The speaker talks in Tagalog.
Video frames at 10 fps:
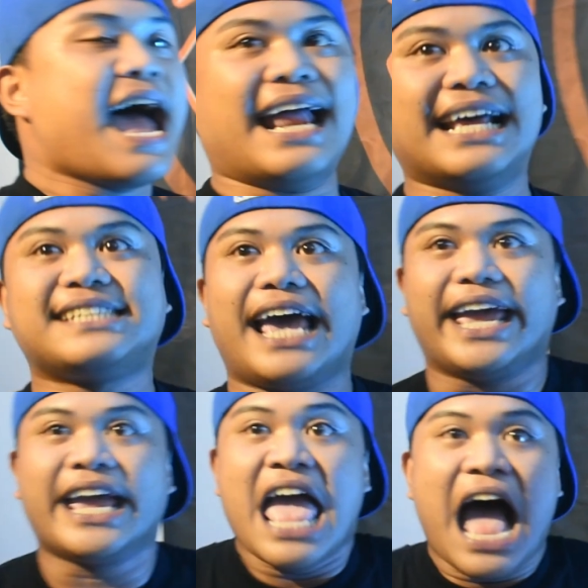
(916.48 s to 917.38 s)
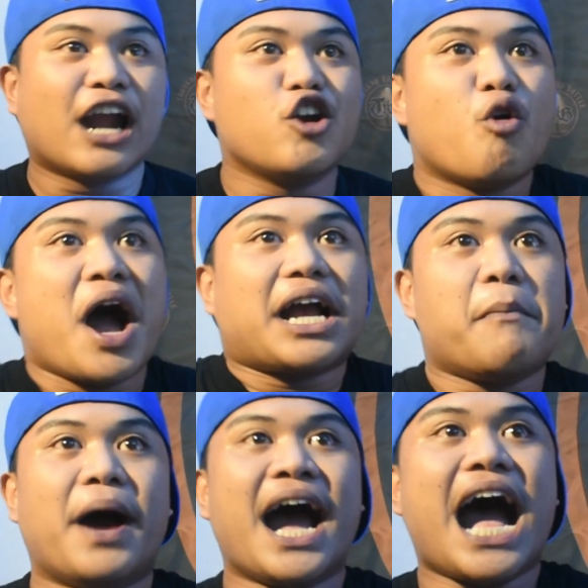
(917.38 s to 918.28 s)
Ana siya ang luha
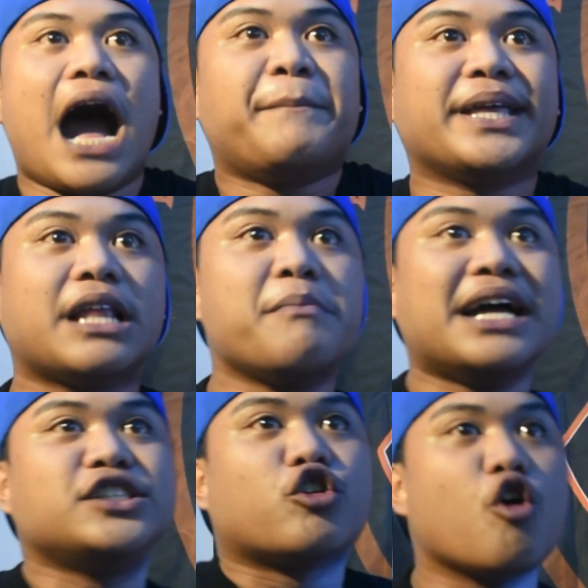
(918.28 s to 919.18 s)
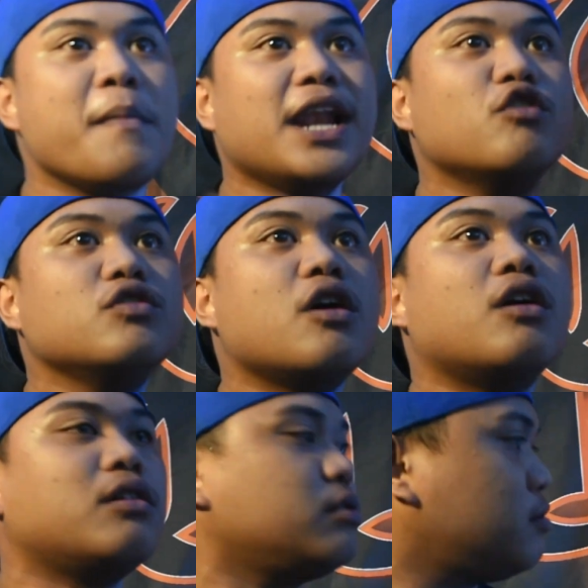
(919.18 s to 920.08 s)
gabaha hapit naman jud
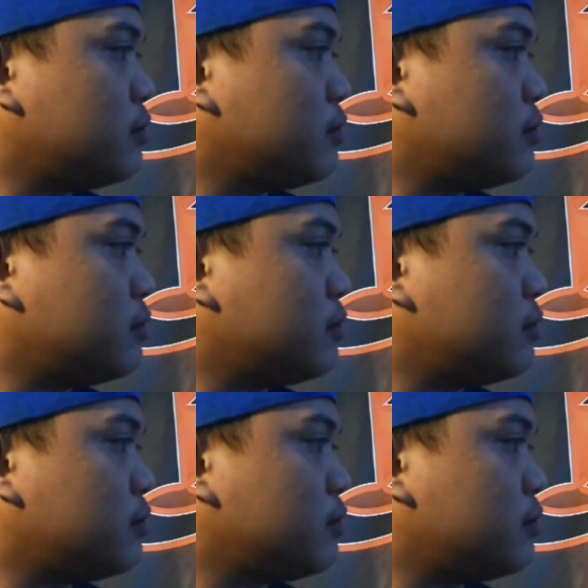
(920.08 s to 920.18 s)
kumalunod.